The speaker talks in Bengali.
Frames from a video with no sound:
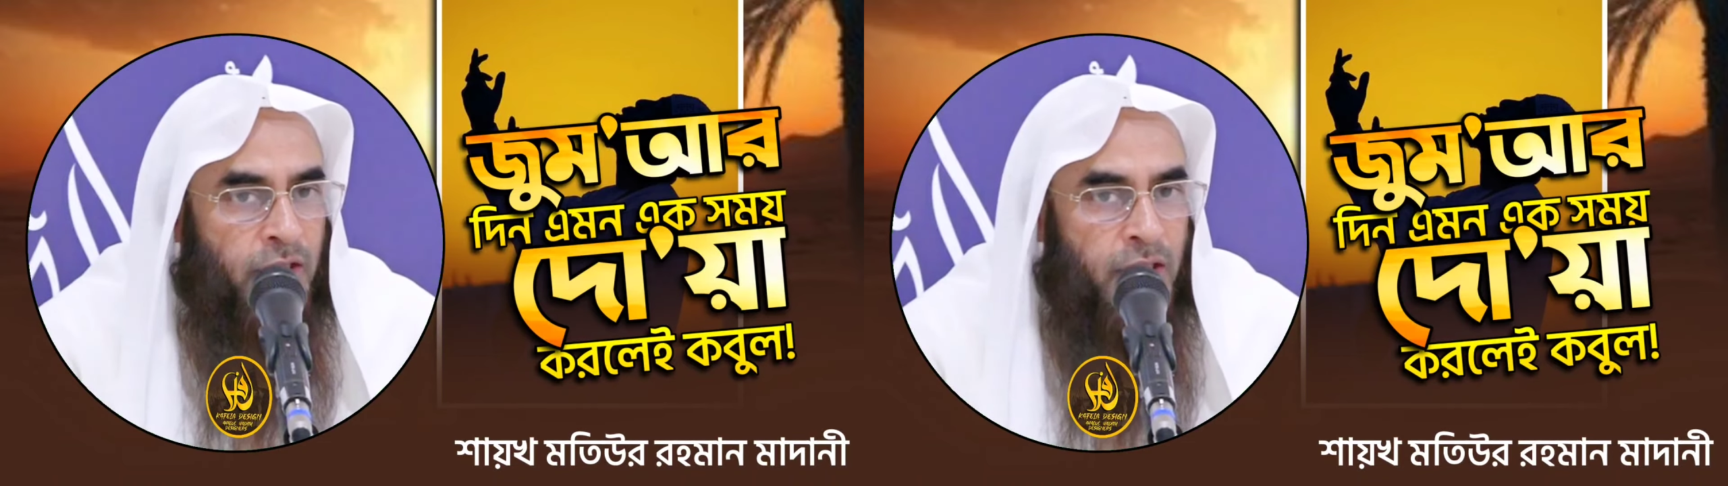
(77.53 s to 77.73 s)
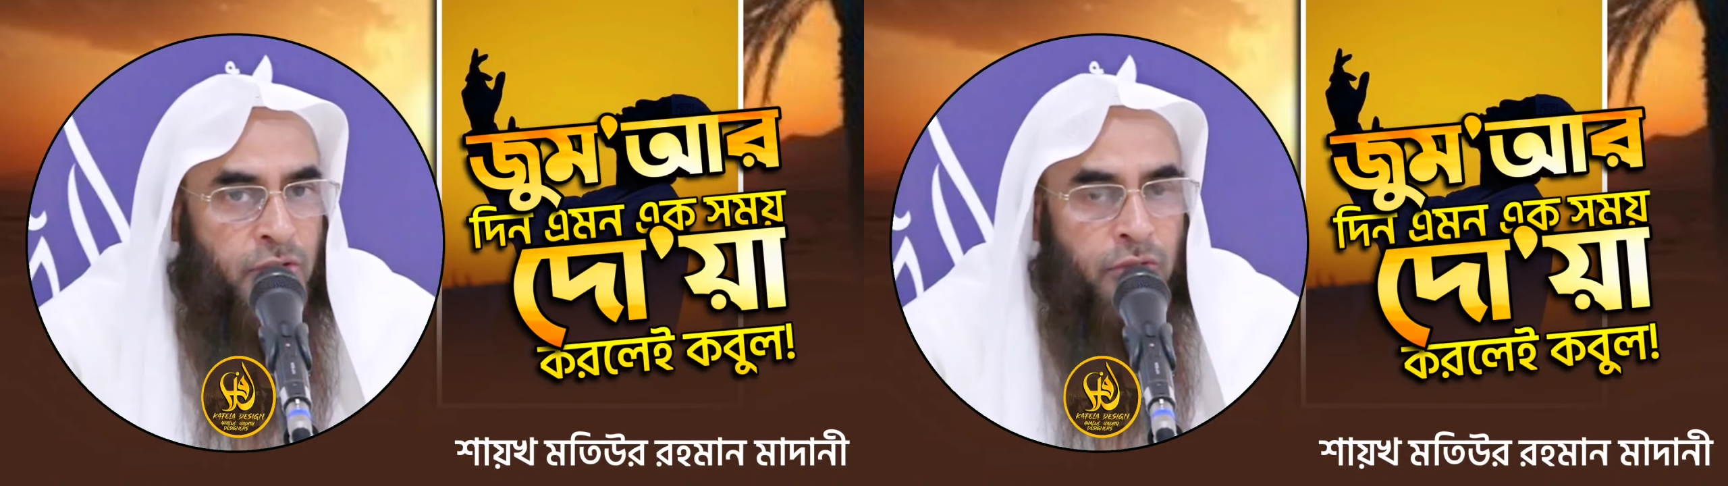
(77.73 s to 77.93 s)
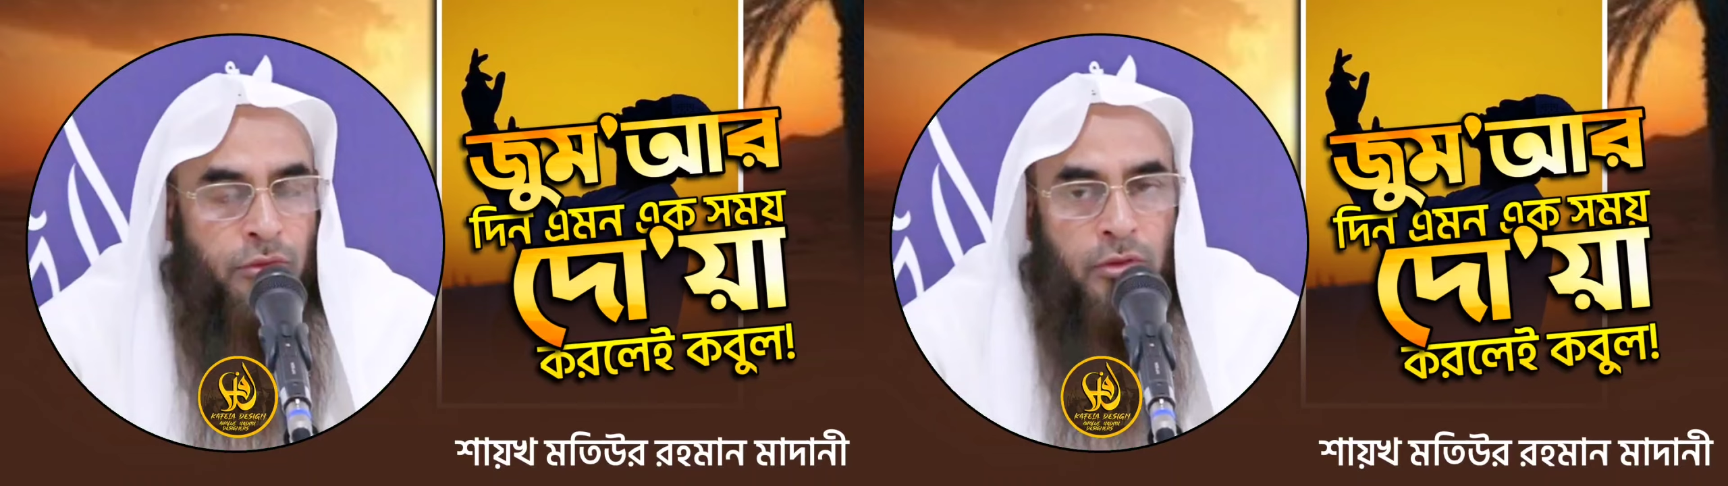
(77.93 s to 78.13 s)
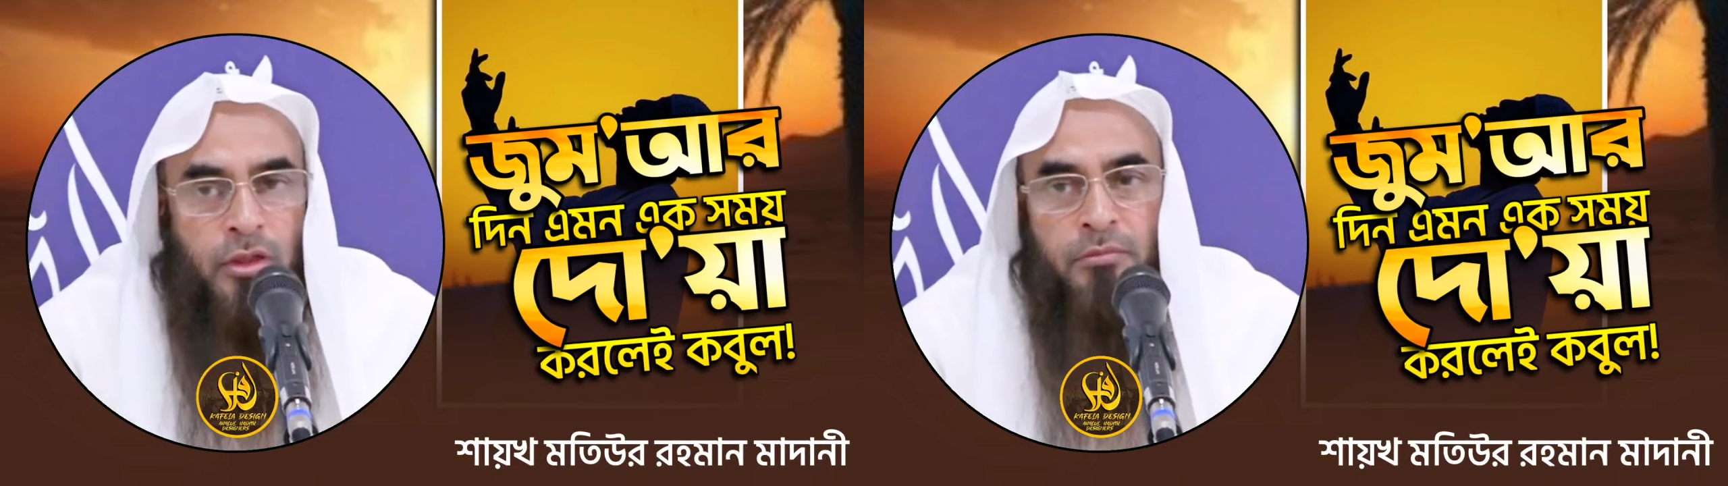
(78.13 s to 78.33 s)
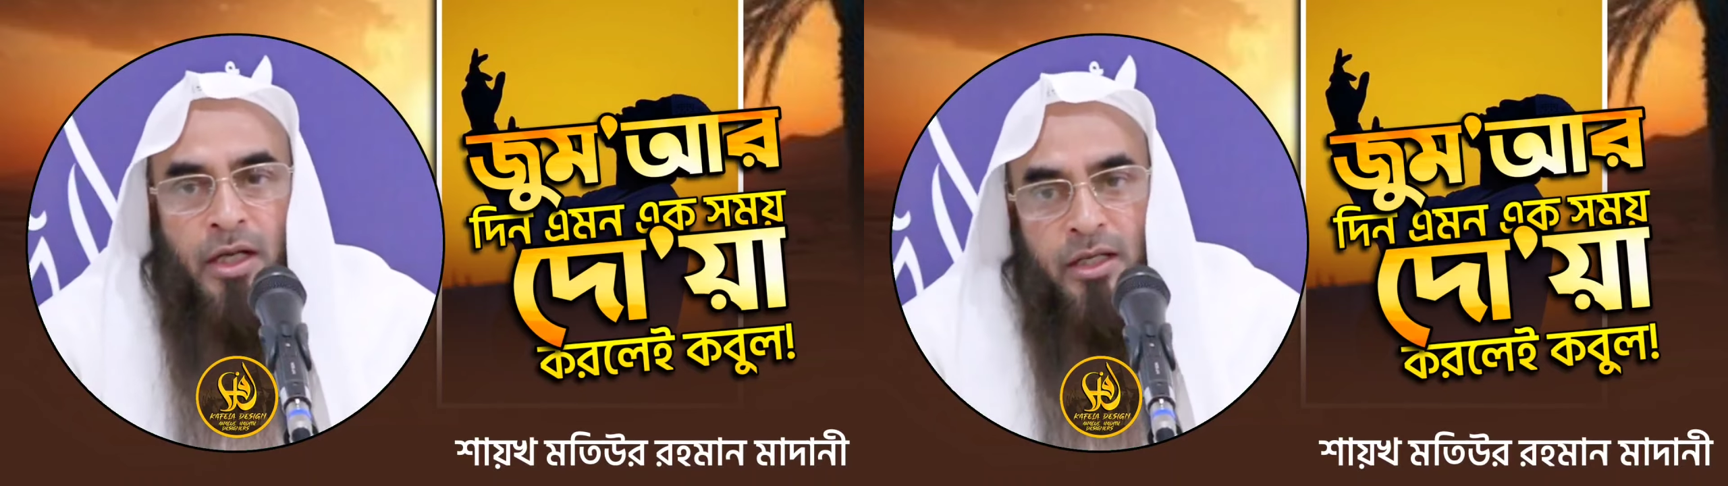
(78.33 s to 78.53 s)
থেকে শুরু
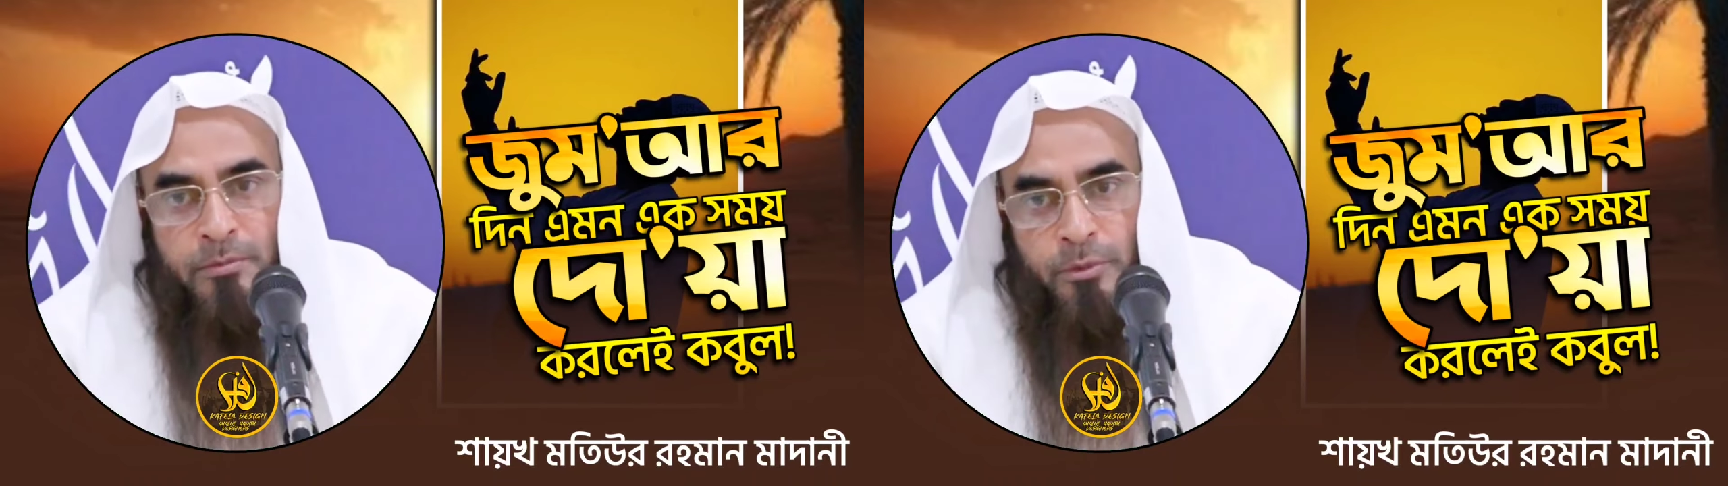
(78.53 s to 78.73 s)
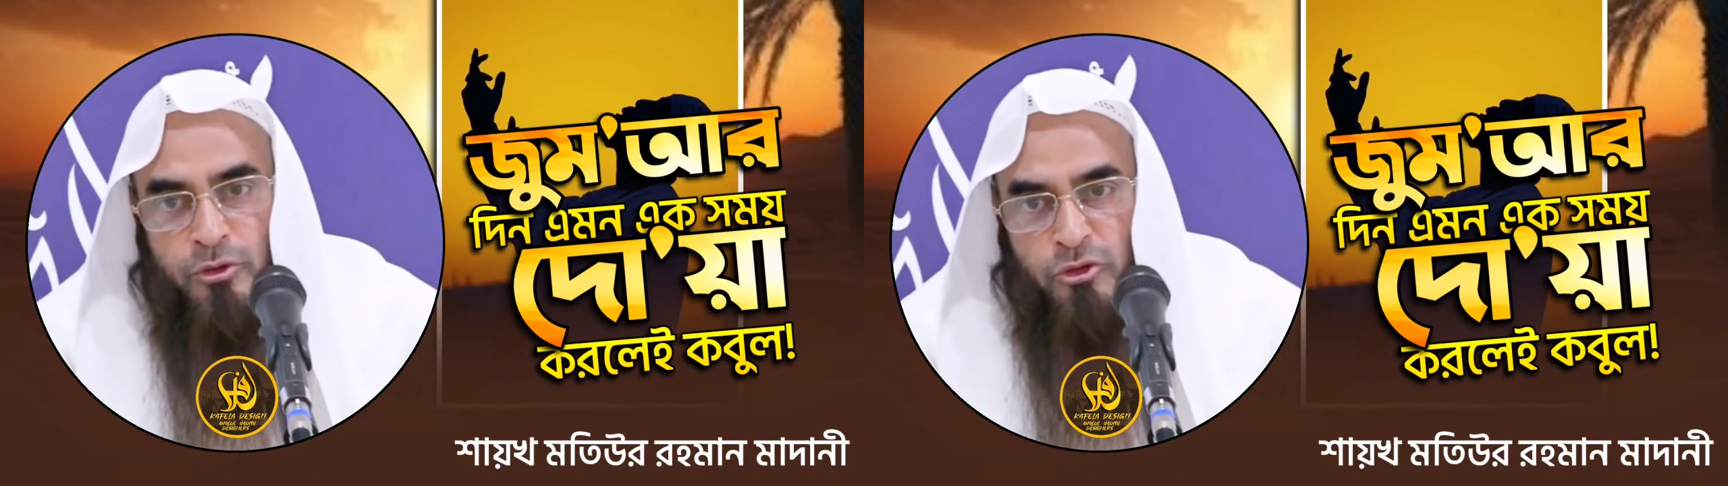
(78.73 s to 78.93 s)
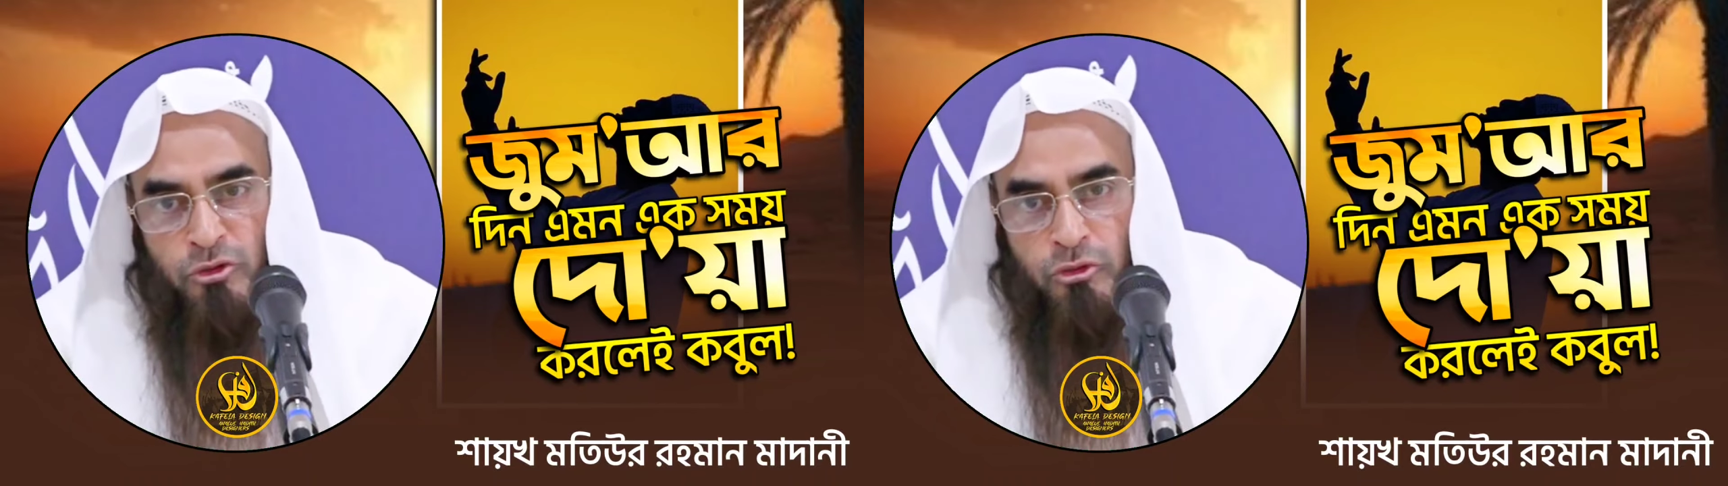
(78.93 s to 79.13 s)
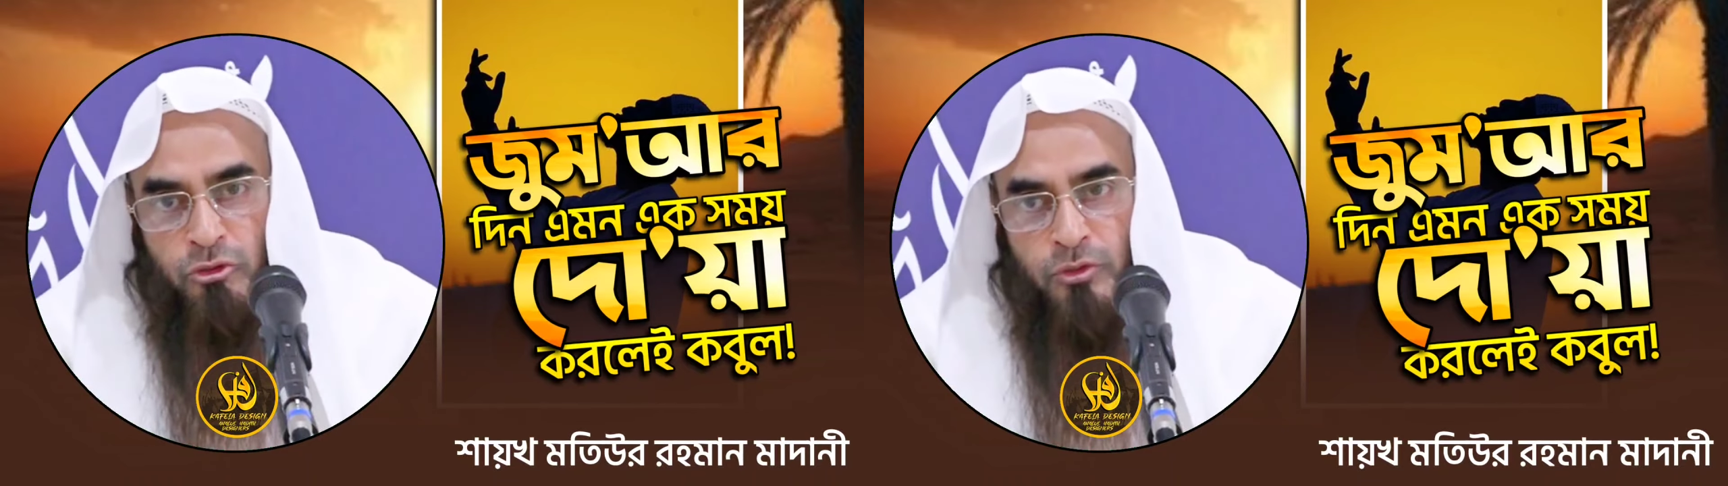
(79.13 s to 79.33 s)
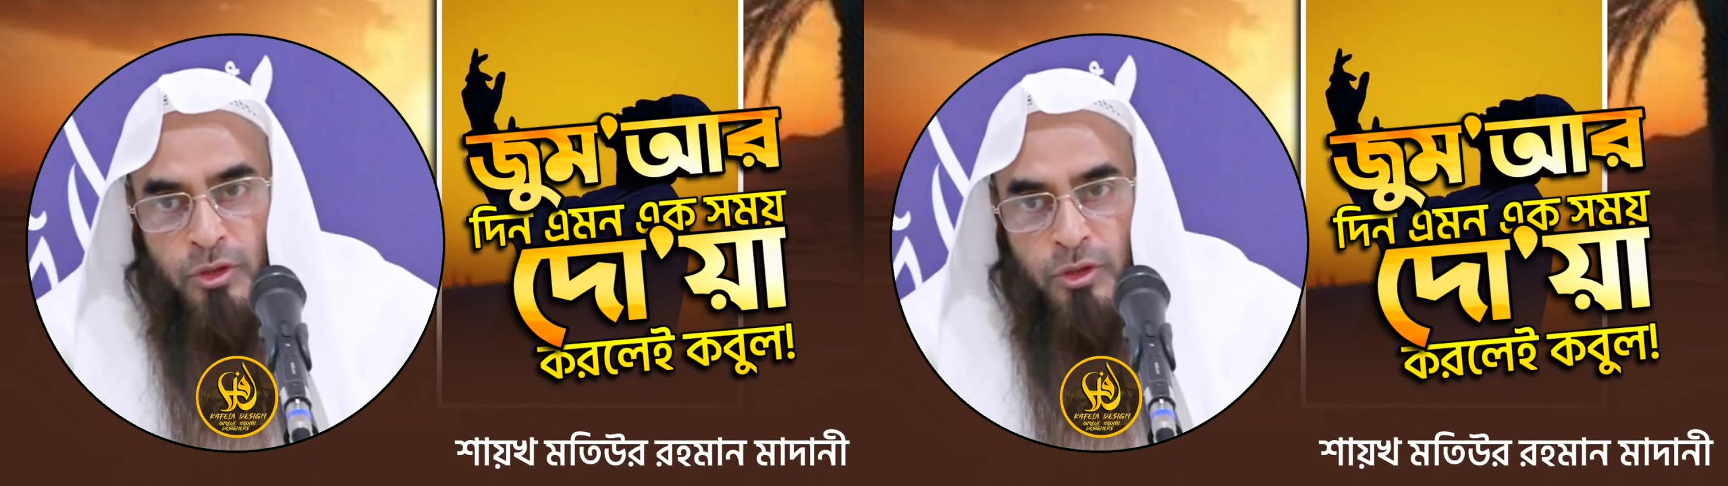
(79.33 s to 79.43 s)
করে মাগরে পর্যন্ত